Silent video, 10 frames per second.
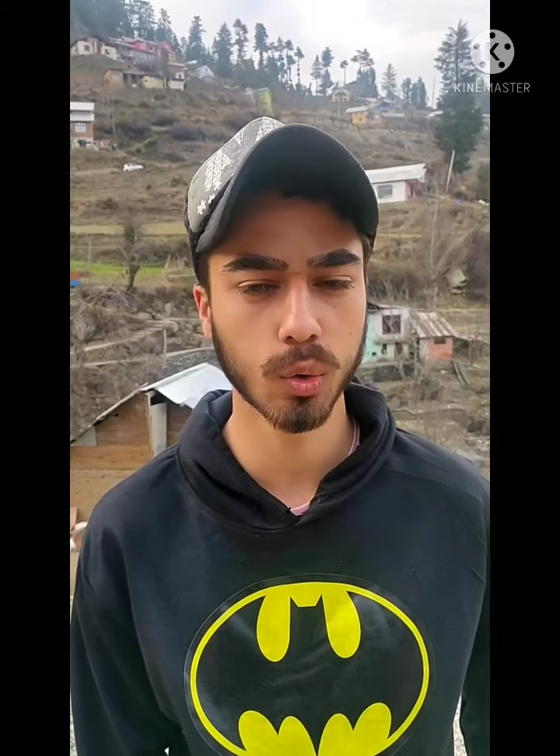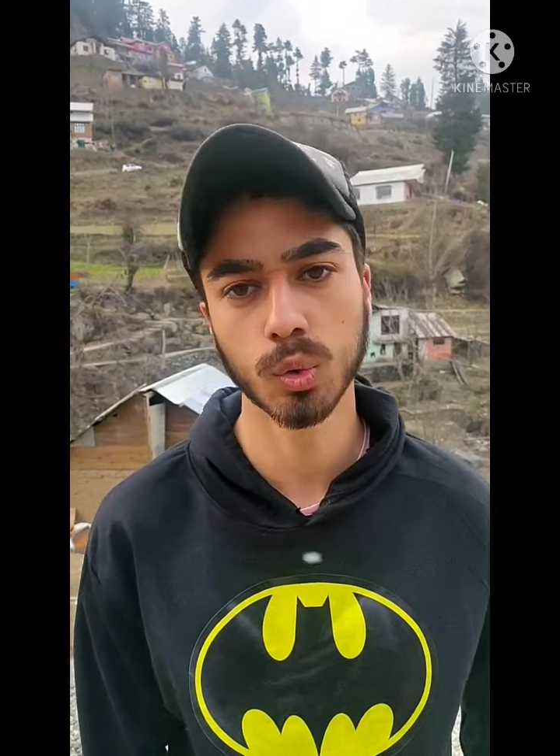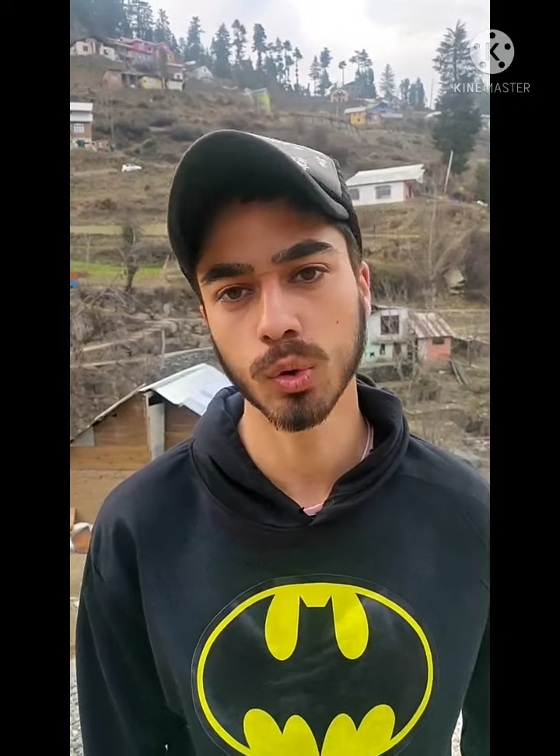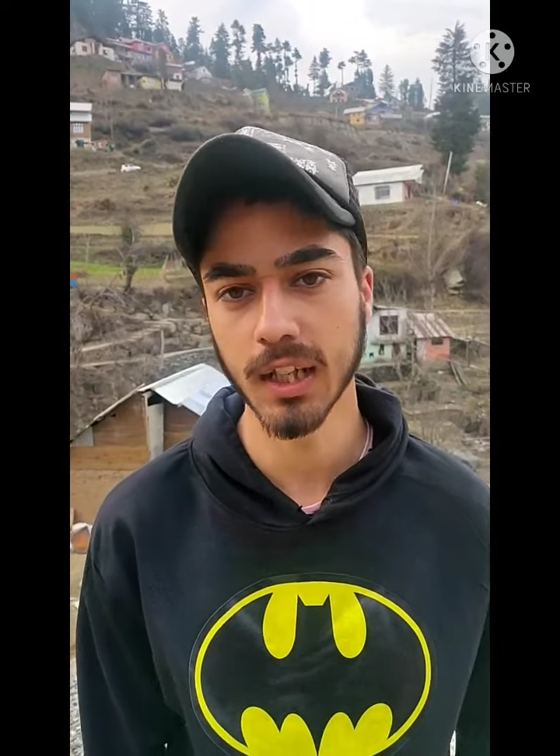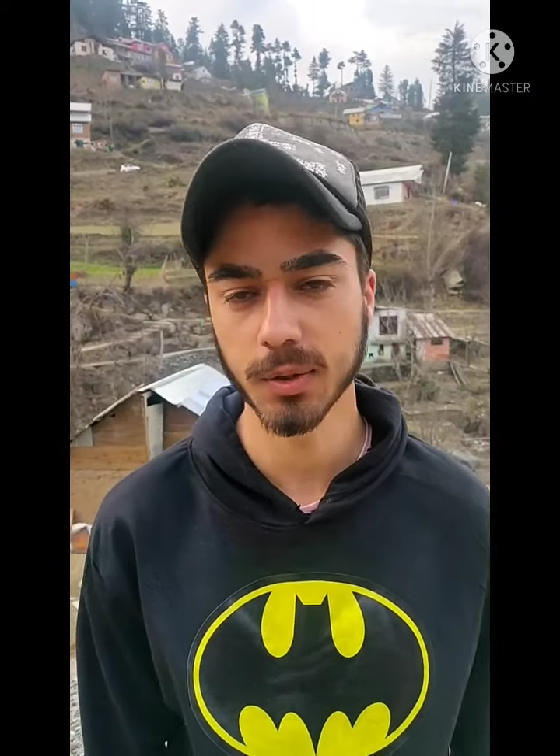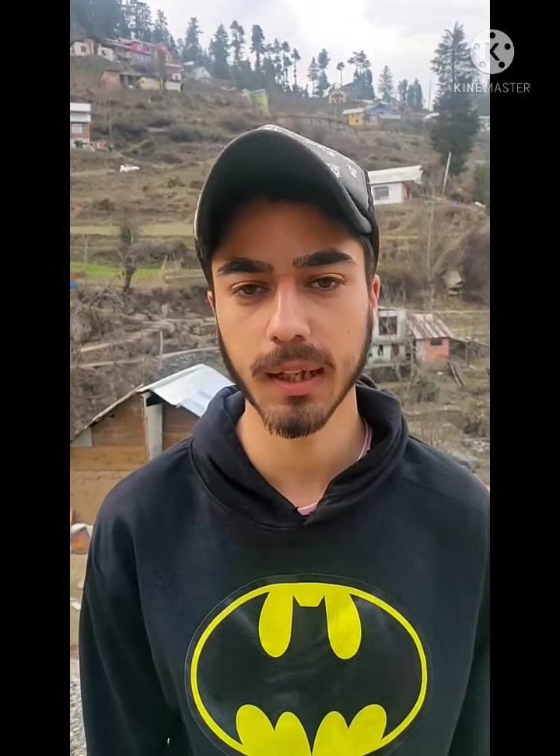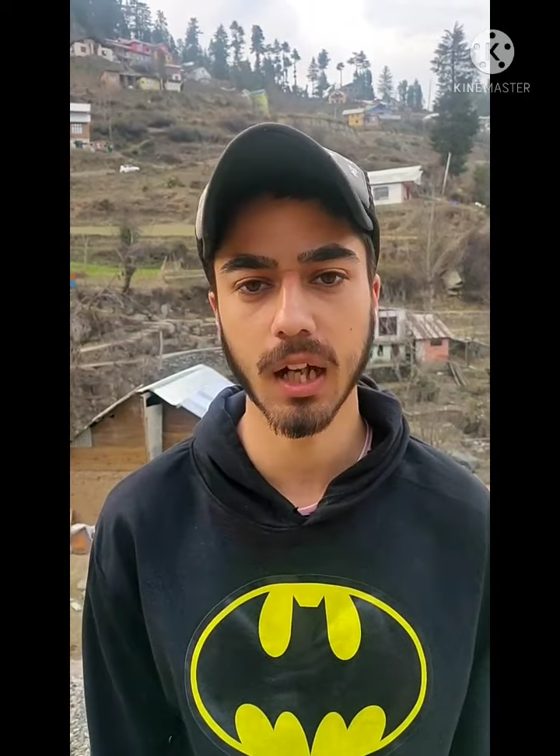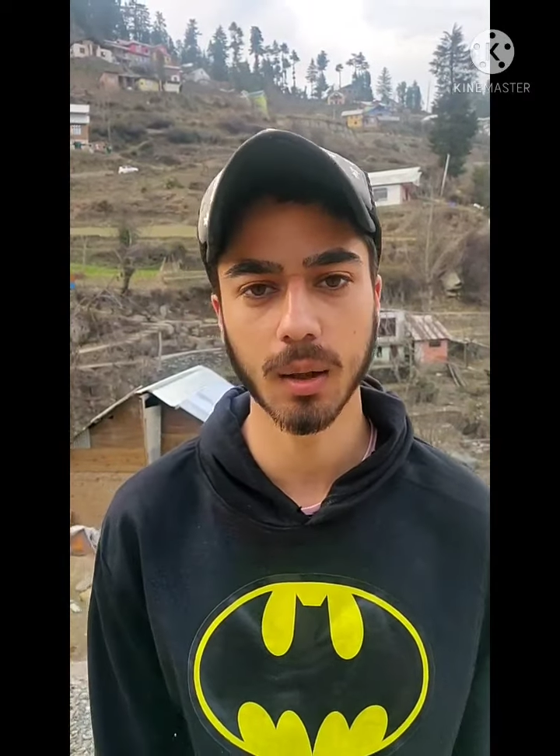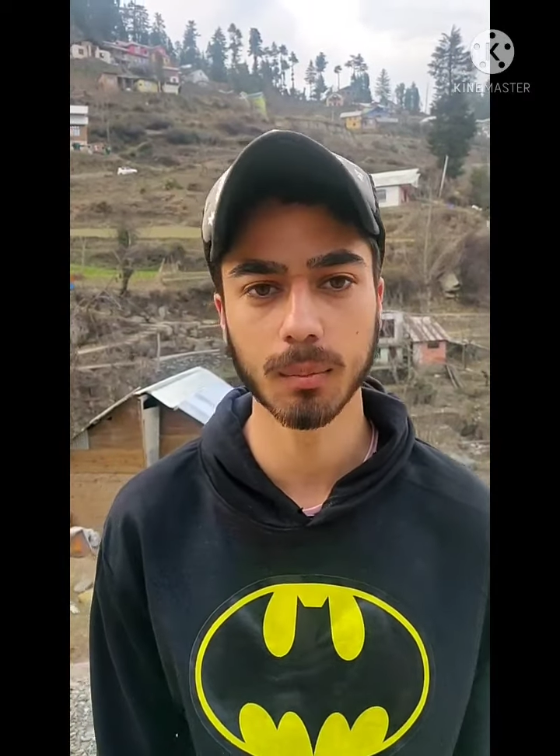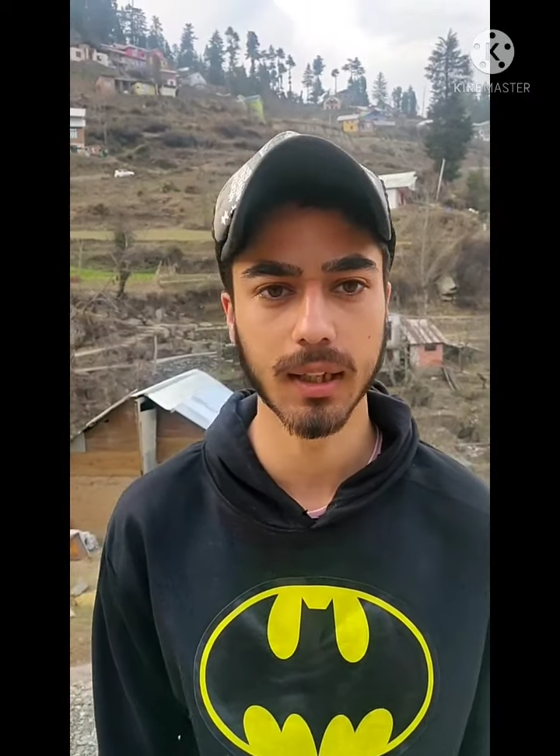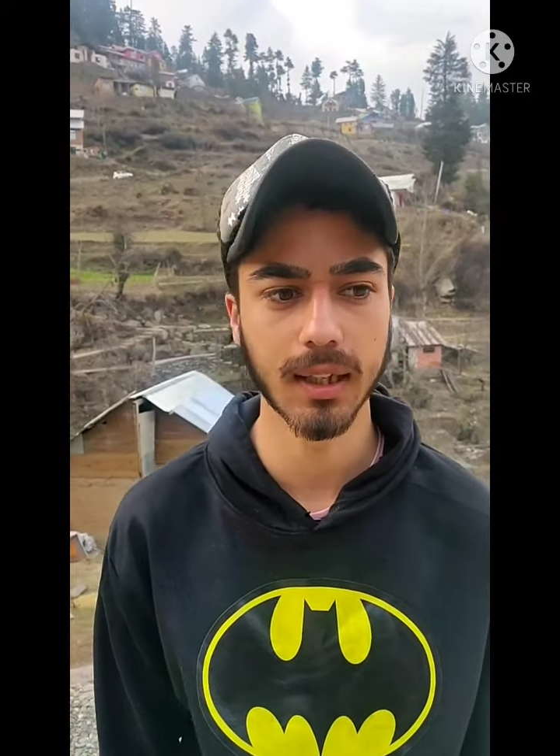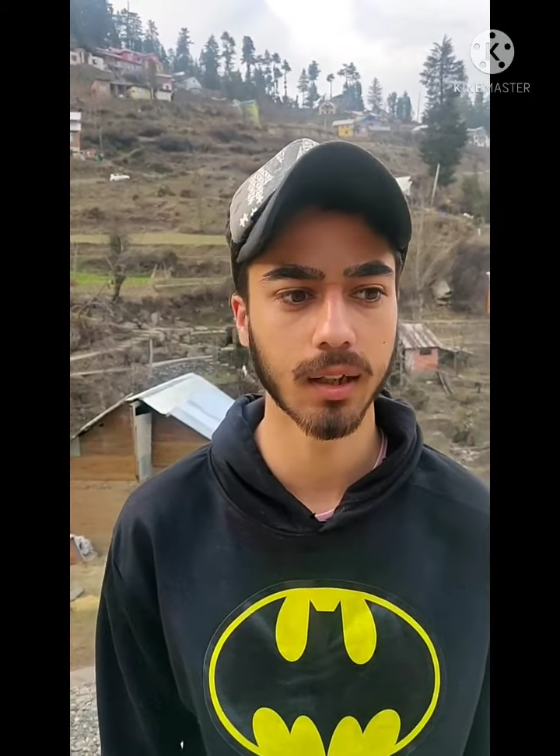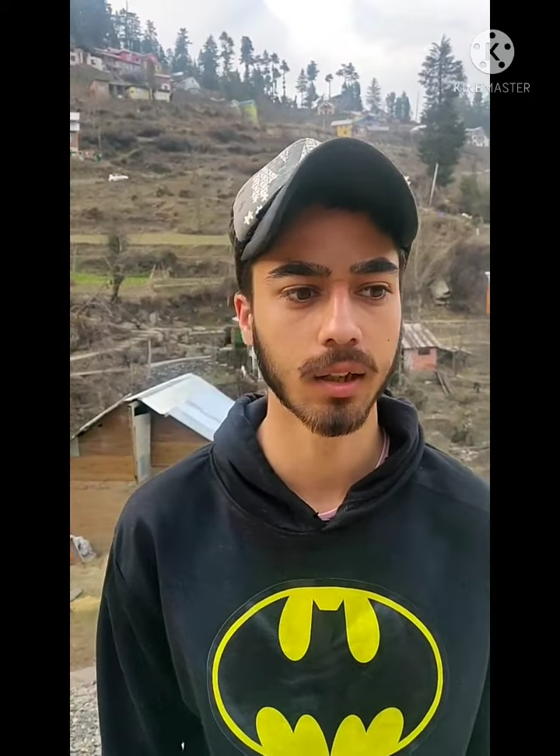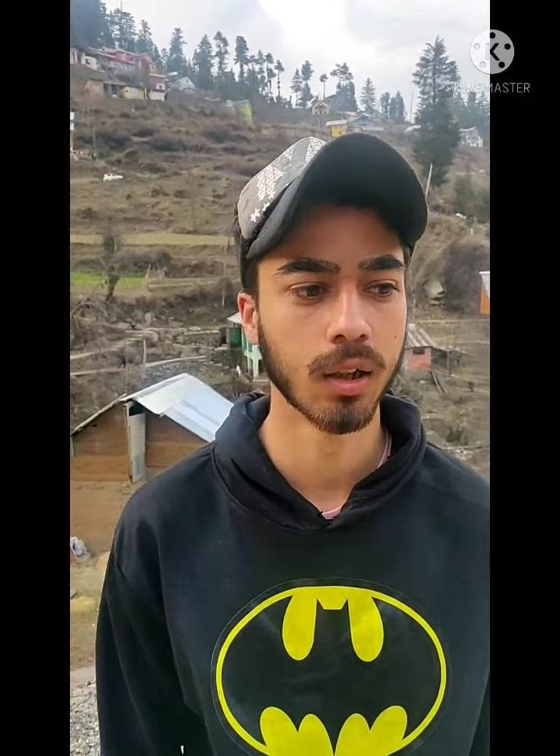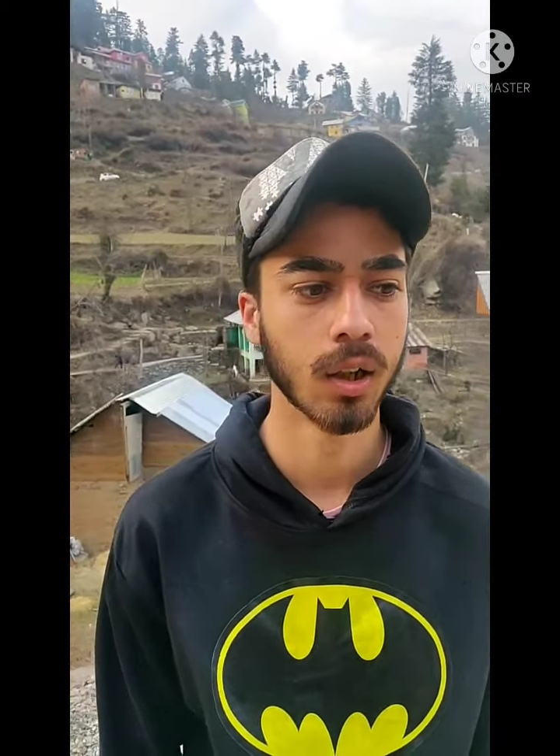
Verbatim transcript: उन्होंने इस पर काम किया